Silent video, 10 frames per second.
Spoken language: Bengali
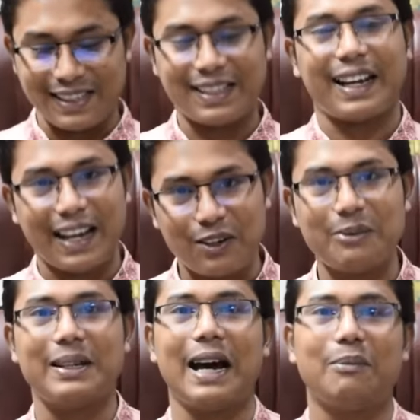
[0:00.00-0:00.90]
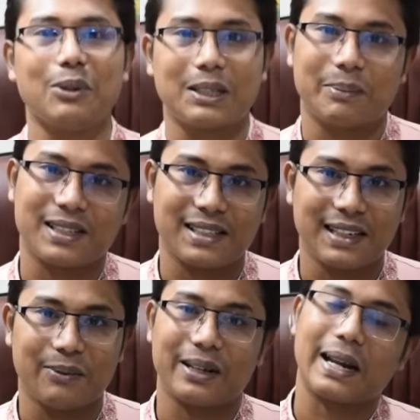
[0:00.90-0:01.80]
যে কেন আমি না বলতে পারছি
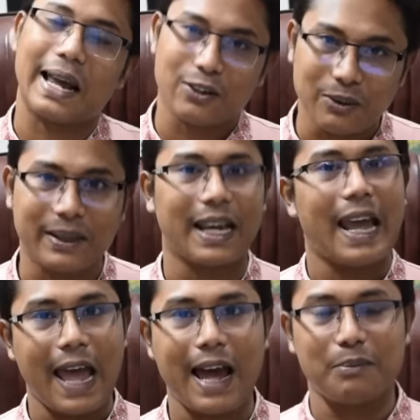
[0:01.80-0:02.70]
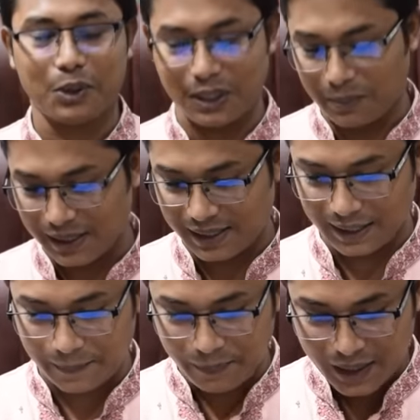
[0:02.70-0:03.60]
না আবার কেন আমি হ্যাঁ বলতে পারছি
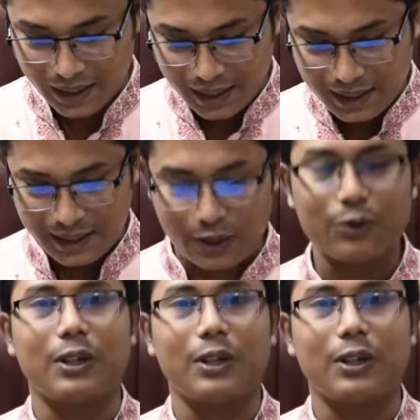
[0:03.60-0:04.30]
না দেখুন